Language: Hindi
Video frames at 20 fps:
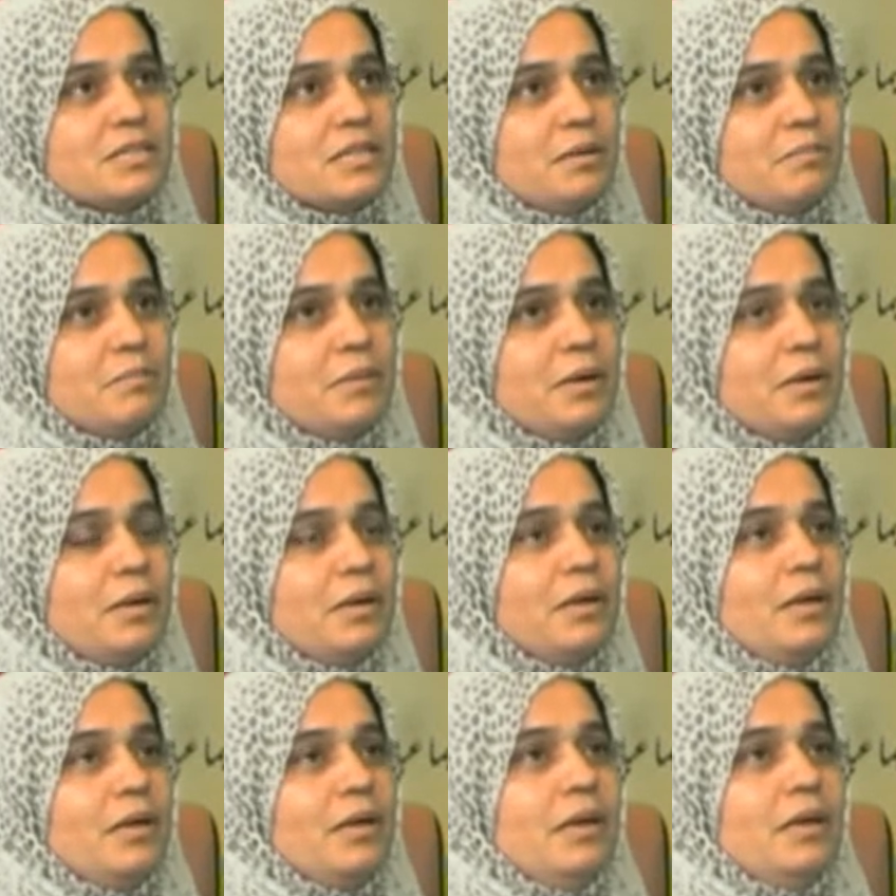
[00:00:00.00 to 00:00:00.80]

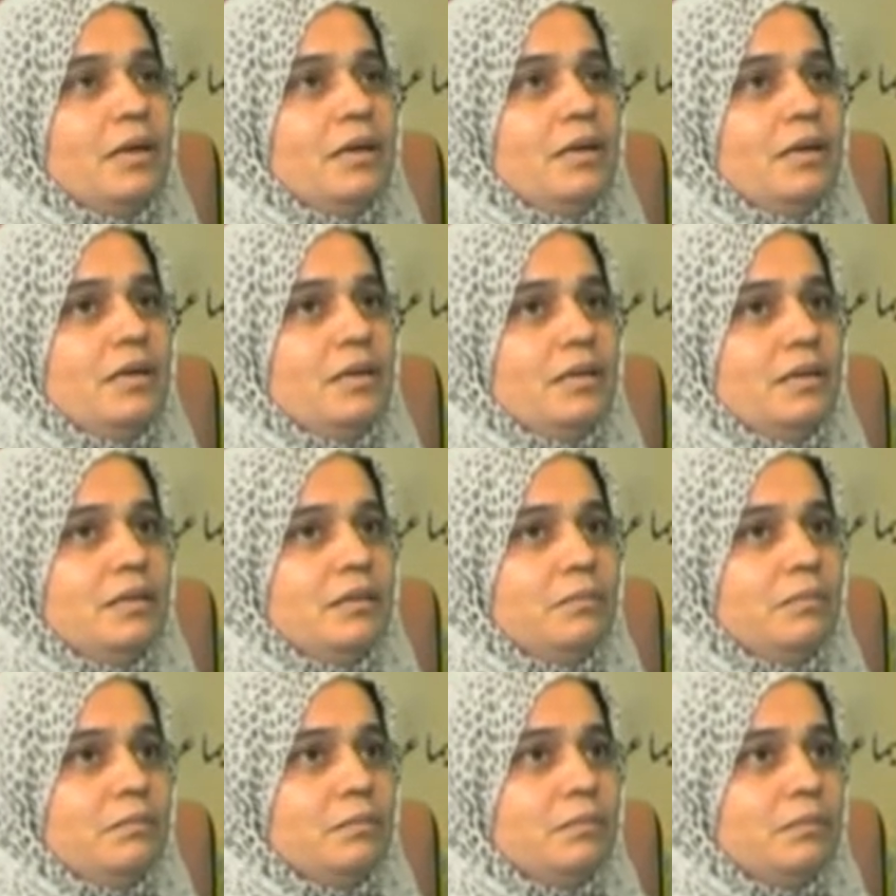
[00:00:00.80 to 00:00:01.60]

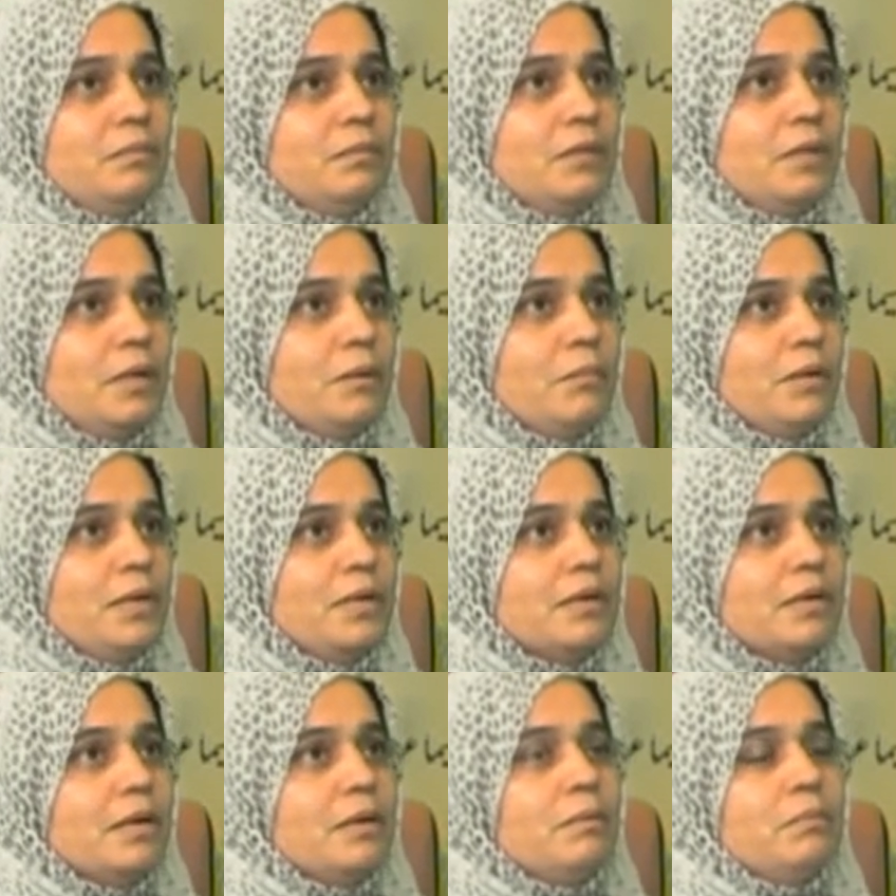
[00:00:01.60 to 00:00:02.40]
में
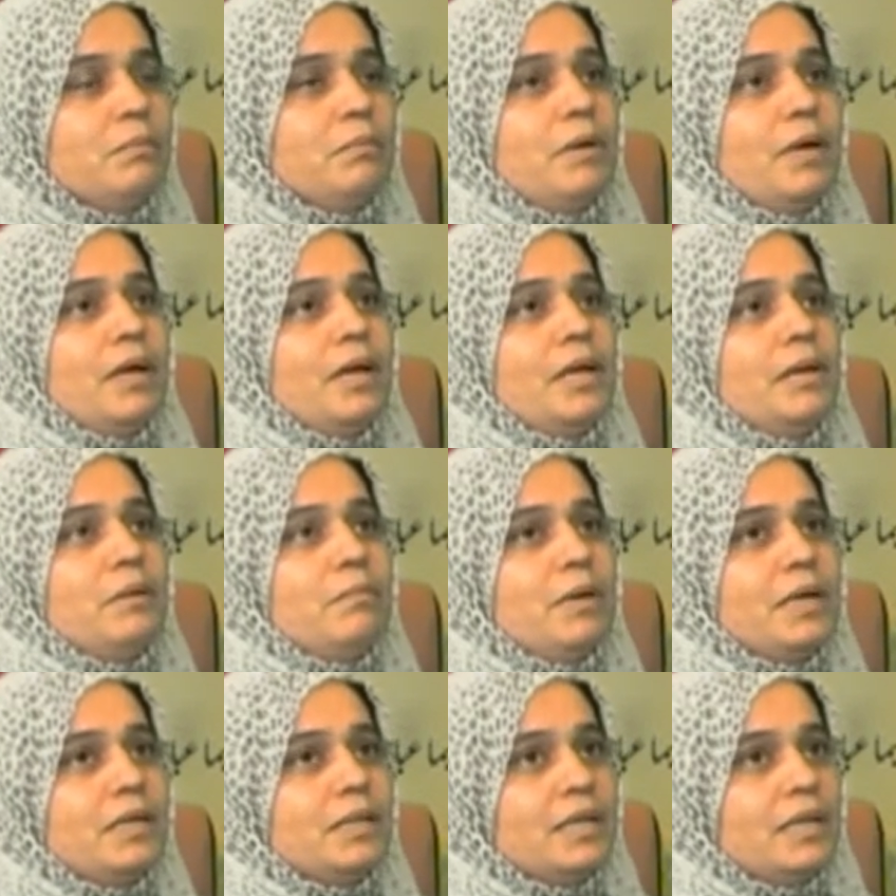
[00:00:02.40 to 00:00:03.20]
तबलीग अहल
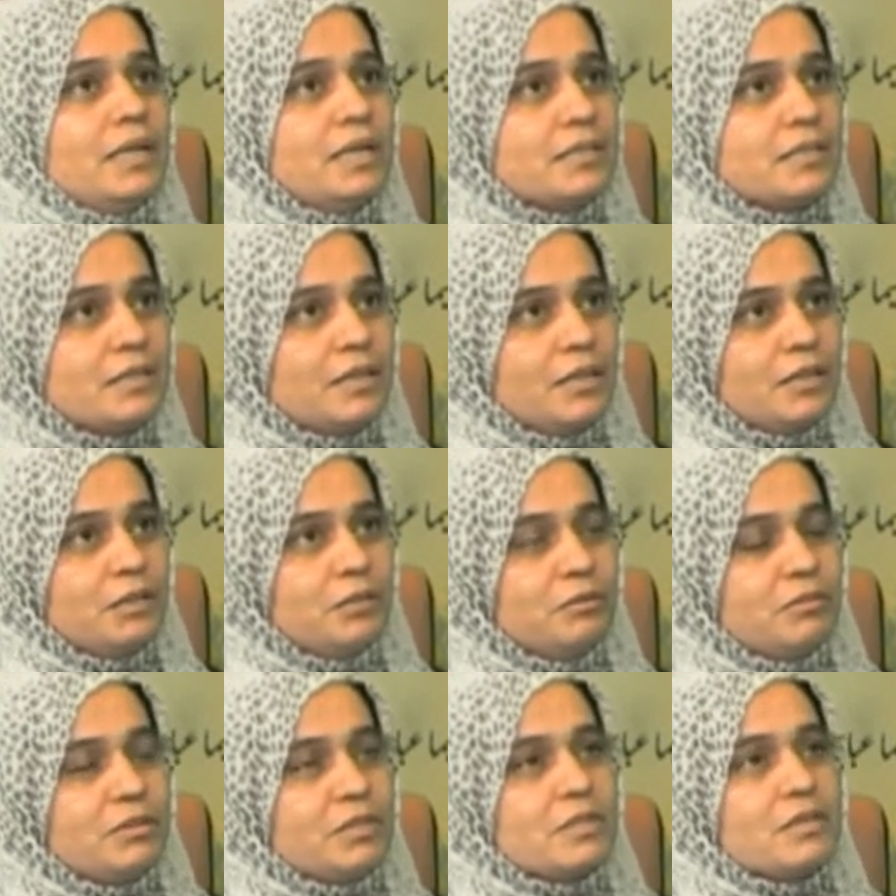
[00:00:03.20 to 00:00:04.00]
बैत
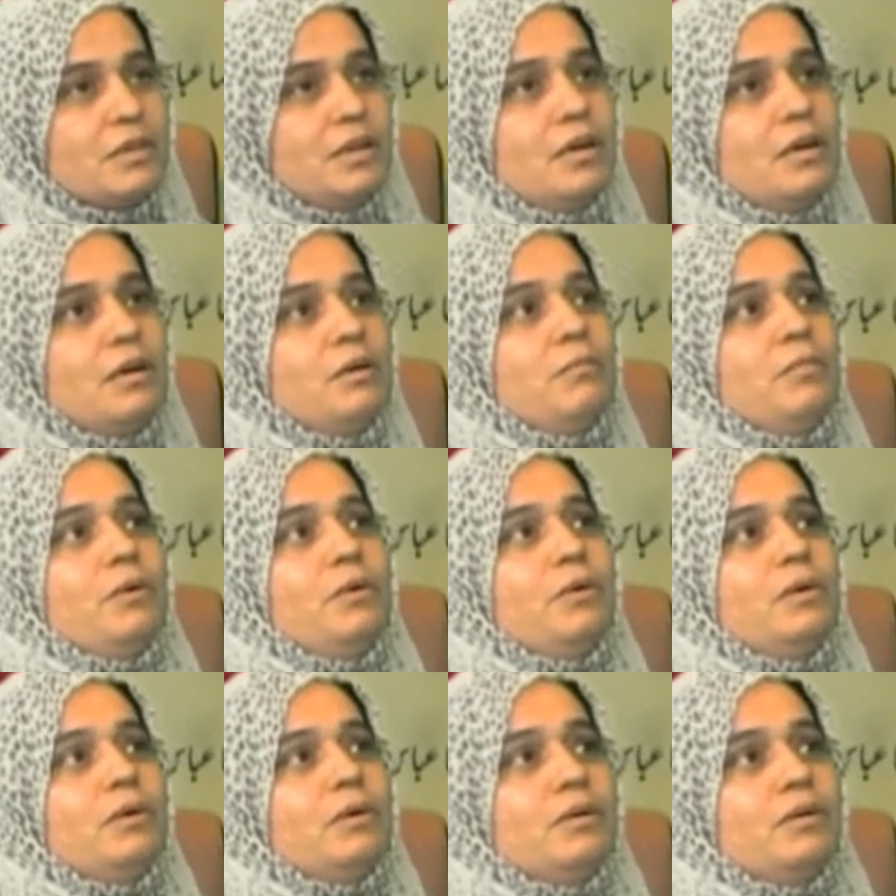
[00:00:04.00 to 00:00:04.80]

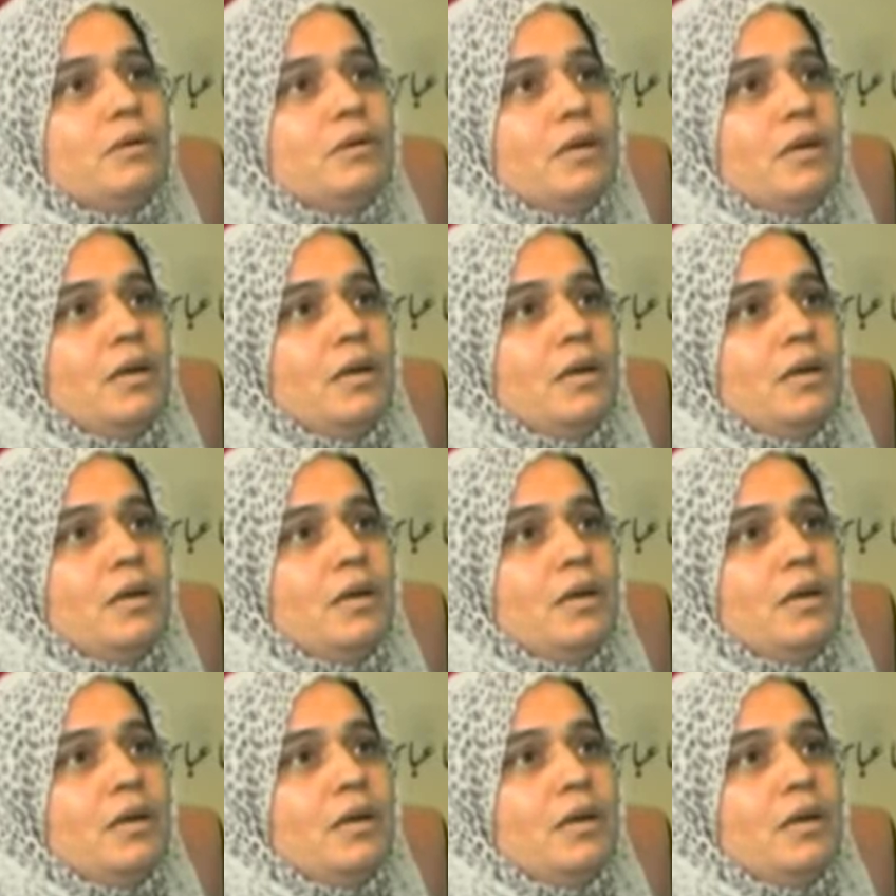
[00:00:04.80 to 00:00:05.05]
और